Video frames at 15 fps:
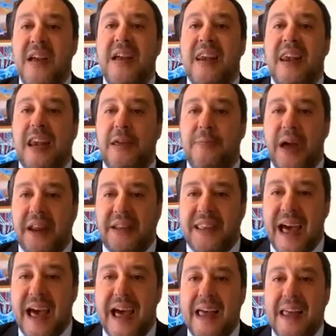la
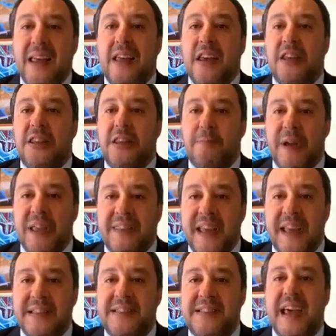libertà,
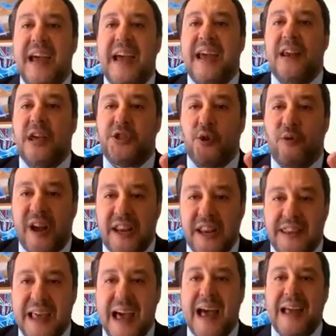l'indipendenza e la
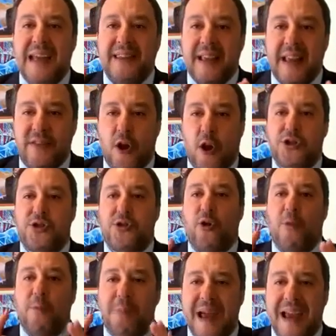sovranità del
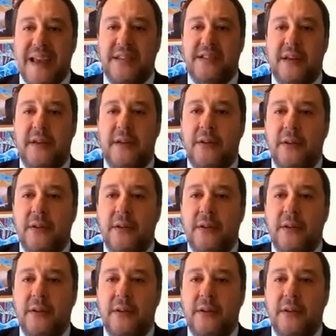nostro Paese.